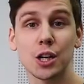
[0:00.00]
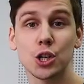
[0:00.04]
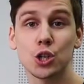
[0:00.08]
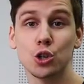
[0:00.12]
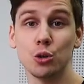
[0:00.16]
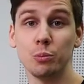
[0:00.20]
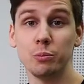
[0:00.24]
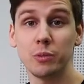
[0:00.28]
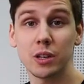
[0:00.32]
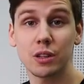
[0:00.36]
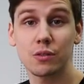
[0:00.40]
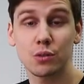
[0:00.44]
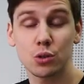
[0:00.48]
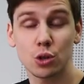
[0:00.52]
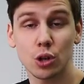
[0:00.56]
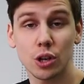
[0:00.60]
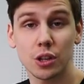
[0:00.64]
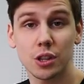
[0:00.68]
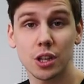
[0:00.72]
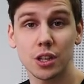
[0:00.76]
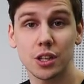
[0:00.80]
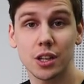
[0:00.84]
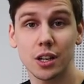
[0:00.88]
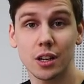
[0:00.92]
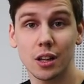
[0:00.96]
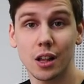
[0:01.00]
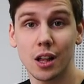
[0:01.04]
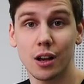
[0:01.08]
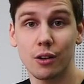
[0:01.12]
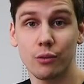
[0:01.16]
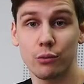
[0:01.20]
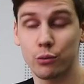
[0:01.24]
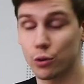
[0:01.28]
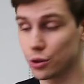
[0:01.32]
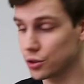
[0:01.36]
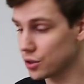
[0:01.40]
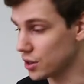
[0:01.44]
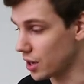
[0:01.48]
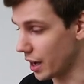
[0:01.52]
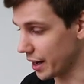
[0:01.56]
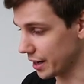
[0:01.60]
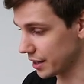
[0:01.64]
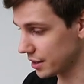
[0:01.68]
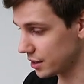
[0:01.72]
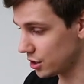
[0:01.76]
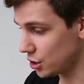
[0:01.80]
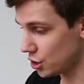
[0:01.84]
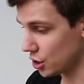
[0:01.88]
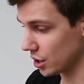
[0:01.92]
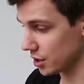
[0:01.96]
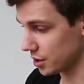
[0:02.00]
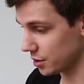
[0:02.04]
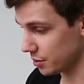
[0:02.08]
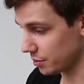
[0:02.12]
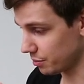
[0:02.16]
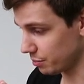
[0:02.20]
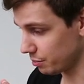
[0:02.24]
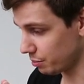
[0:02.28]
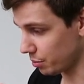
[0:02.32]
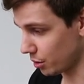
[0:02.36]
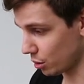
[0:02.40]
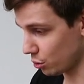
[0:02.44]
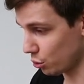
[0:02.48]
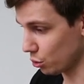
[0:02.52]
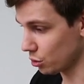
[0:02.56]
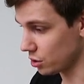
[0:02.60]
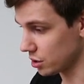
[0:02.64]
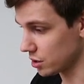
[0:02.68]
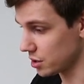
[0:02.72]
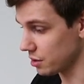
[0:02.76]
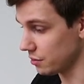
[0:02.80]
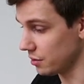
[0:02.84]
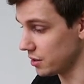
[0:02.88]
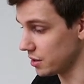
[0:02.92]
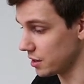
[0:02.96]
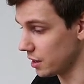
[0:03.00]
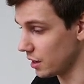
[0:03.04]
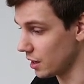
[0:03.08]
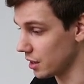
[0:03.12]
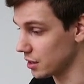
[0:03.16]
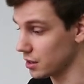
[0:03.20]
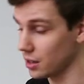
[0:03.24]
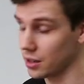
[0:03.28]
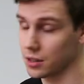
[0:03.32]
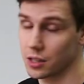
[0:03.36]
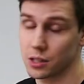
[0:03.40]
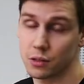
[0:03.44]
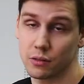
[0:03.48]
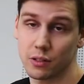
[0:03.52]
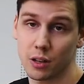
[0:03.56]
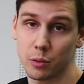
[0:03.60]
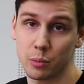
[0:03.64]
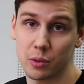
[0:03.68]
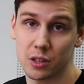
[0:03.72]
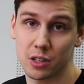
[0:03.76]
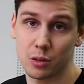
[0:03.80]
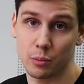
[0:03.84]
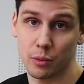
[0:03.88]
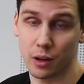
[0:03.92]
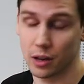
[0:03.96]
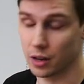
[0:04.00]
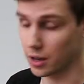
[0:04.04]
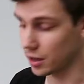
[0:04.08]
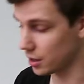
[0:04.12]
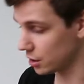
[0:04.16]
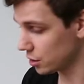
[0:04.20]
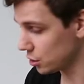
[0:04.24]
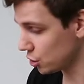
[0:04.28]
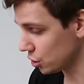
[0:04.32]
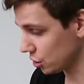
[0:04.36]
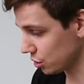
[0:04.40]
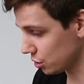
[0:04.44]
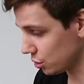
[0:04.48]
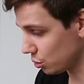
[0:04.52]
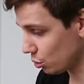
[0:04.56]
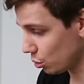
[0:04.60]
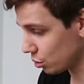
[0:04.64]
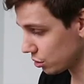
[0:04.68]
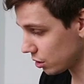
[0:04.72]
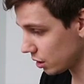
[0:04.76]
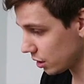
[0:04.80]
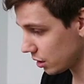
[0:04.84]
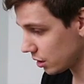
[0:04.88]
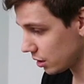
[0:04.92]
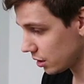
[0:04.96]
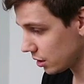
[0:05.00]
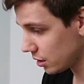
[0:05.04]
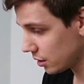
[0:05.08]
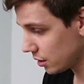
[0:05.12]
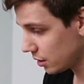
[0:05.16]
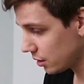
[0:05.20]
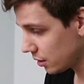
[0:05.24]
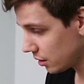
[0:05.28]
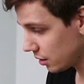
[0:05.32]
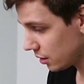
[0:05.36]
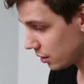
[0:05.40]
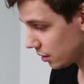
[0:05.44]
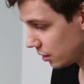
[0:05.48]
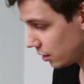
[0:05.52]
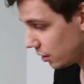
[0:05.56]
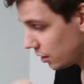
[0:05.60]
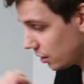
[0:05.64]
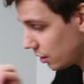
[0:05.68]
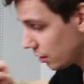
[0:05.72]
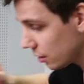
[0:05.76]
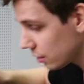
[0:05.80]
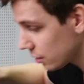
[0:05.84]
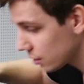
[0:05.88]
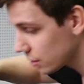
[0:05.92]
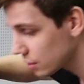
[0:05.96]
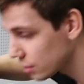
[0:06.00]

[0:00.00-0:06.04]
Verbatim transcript: шумит все это дело вот так. Сейчас прокрутится вентилятор на своих максимальных частотах, и